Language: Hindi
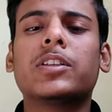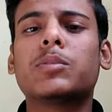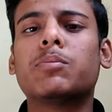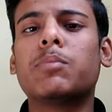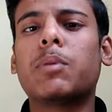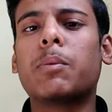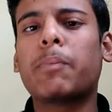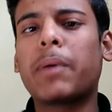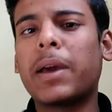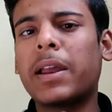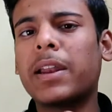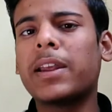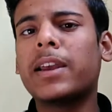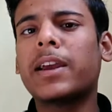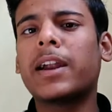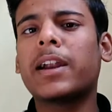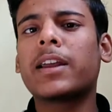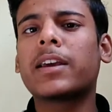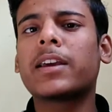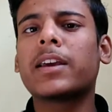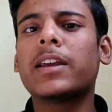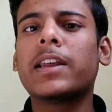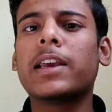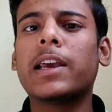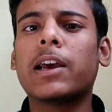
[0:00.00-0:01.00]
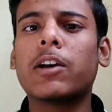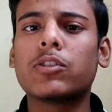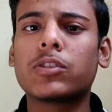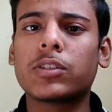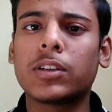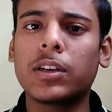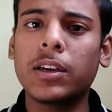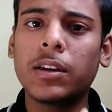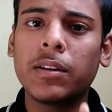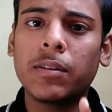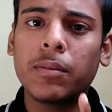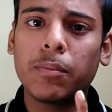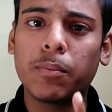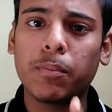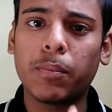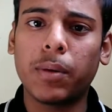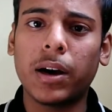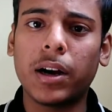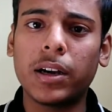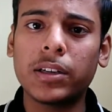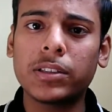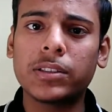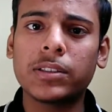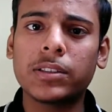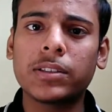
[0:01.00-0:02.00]
जिसमें पहली कैटेगरी है उसकी
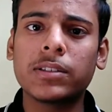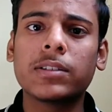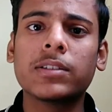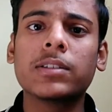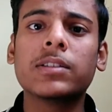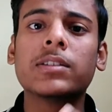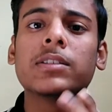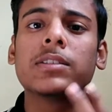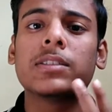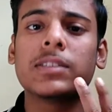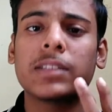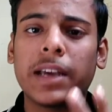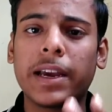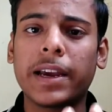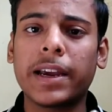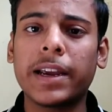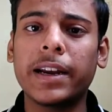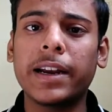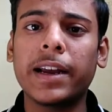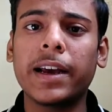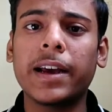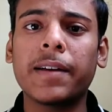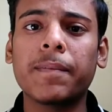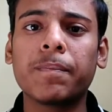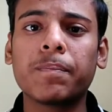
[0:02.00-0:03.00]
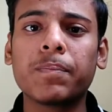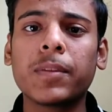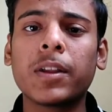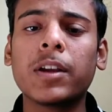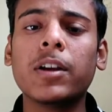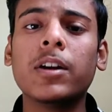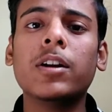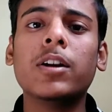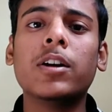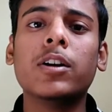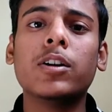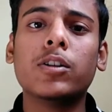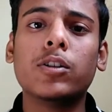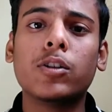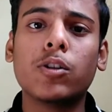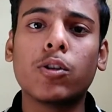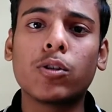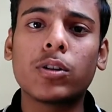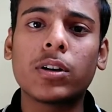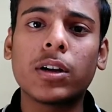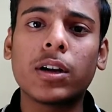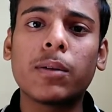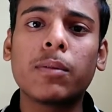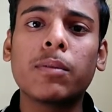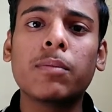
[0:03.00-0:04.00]
पास्ट सेकेंड है
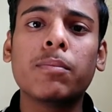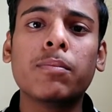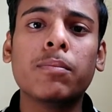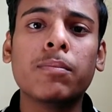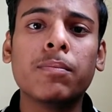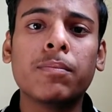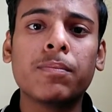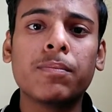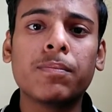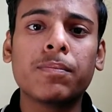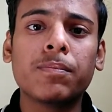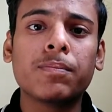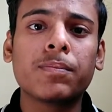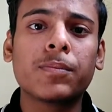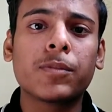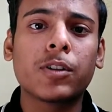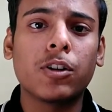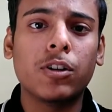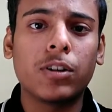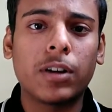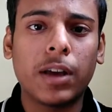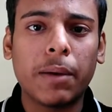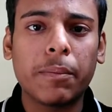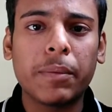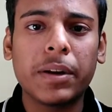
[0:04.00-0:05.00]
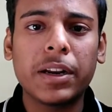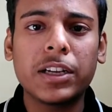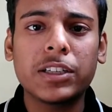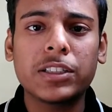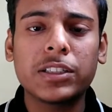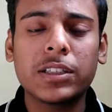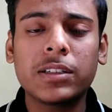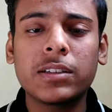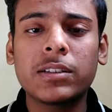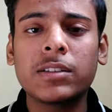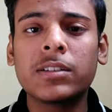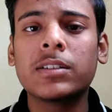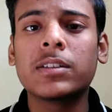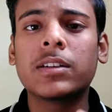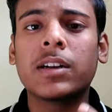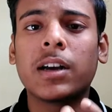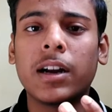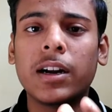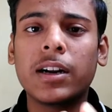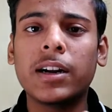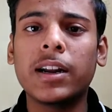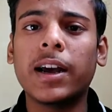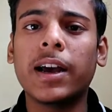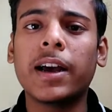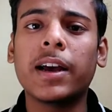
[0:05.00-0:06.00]
टोटल कंटेमिनेशन
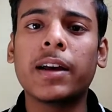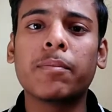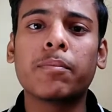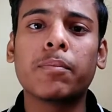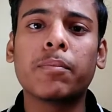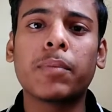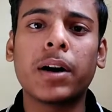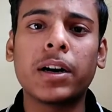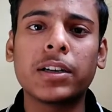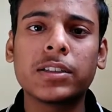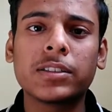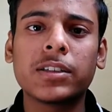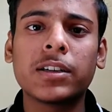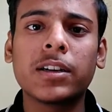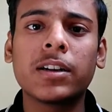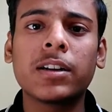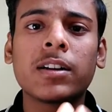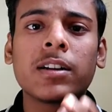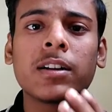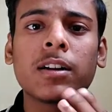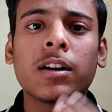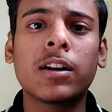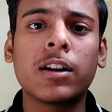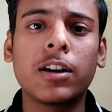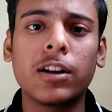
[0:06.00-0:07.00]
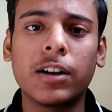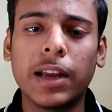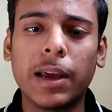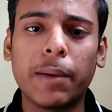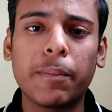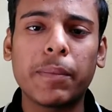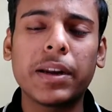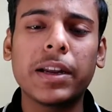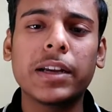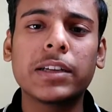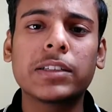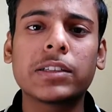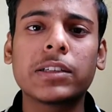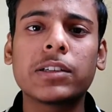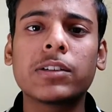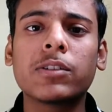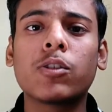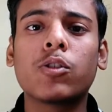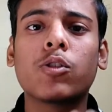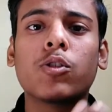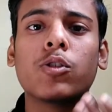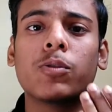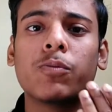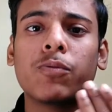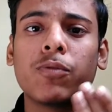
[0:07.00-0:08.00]
थर्ड है पार्शियल कंटेमिनेशन
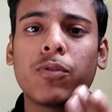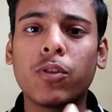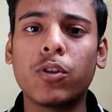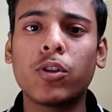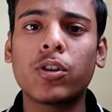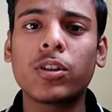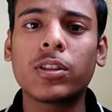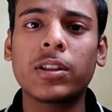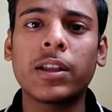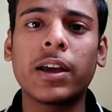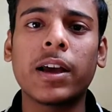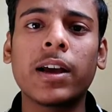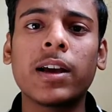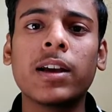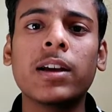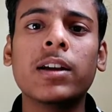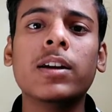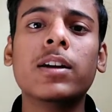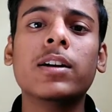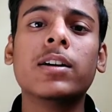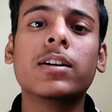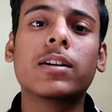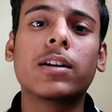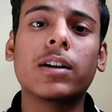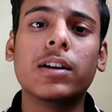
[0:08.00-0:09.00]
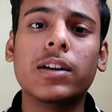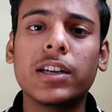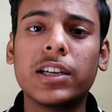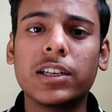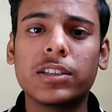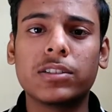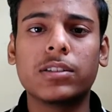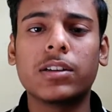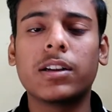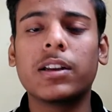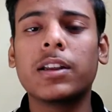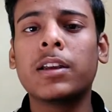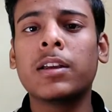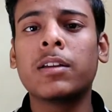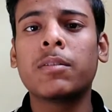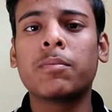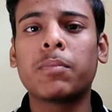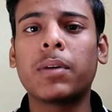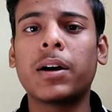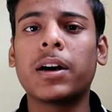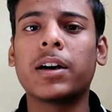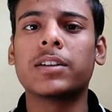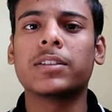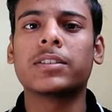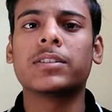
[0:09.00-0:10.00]
और फोर्थ है कंडीशनली
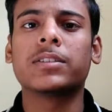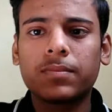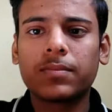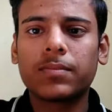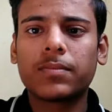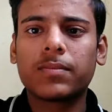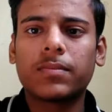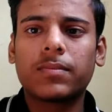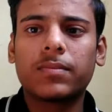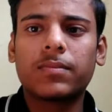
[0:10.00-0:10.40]
पास